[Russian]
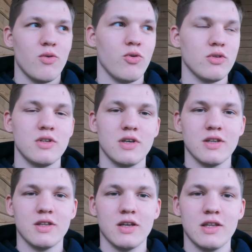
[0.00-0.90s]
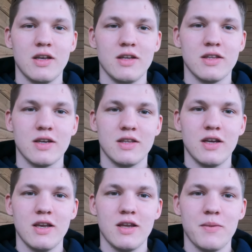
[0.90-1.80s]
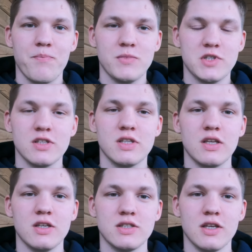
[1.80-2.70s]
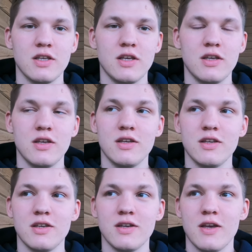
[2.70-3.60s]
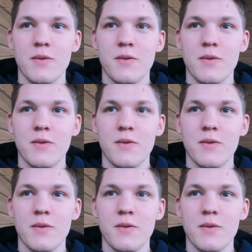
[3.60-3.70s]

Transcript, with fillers: отдых и так далее, и так далее. Создание саней и